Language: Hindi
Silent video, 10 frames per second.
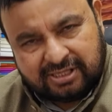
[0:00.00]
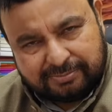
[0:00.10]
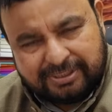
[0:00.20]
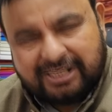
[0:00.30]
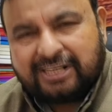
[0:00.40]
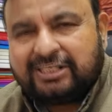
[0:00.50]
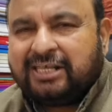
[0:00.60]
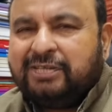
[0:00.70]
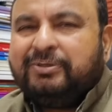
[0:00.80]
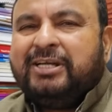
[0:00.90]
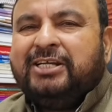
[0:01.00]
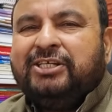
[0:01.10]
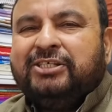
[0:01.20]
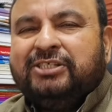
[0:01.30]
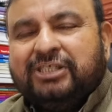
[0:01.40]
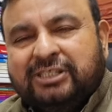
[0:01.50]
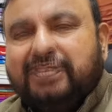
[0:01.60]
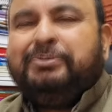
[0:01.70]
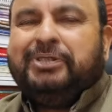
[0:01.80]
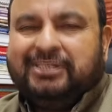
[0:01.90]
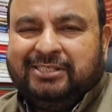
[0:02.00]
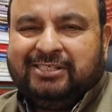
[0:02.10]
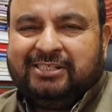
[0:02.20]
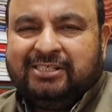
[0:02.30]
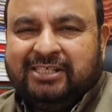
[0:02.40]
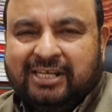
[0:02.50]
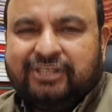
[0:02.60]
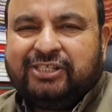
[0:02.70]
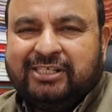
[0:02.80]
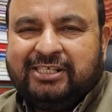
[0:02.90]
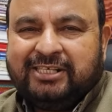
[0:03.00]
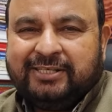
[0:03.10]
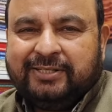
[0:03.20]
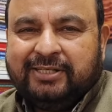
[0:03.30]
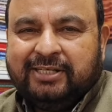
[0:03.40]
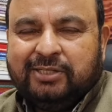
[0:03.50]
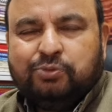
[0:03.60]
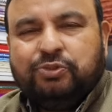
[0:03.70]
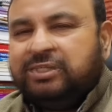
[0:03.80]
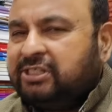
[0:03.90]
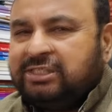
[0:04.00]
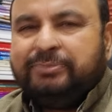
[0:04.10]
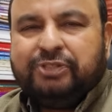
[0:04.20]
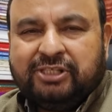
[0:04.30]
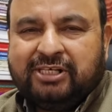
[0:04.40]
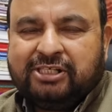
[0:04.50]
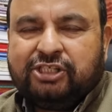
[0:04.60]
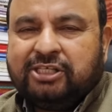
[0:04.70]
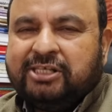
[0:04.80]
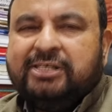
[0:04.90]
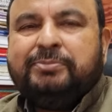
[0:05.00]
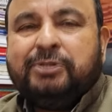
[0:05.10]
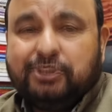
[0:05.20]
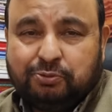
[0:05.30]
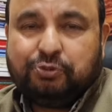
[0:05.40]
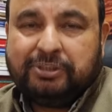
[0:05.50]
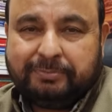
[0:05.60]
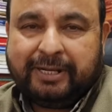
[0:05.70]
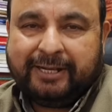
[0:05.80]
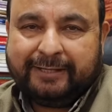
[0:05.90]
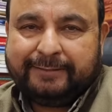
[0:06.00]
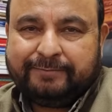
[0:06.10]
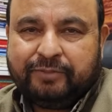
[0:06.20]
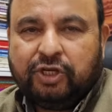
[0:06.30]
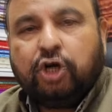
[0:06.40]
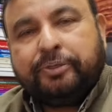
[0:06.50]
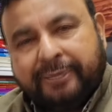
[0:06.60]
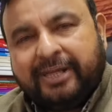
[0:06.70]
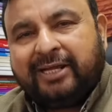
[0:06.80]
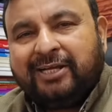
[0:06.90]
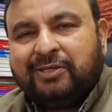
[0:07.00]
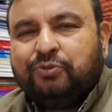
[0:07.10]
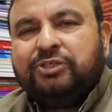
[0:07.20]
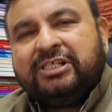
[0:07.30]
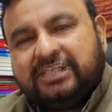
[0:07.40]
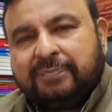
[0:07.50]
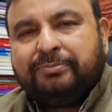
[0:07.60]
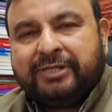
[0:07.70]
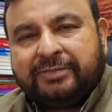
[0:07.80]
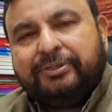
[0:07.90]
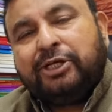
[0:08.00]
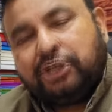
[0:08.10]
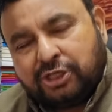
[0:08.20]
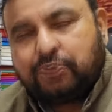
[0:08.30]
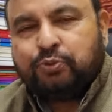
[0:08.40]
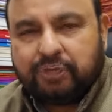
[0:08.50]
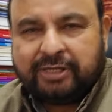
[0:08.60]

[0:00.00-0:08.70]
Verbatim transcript: अपने यहाँ जाने वाले जितने भी यात्री हैं उन्हें किसी भी तरह की तकलीफ ना होने पाए और मैं उनके संपर्क में रहूं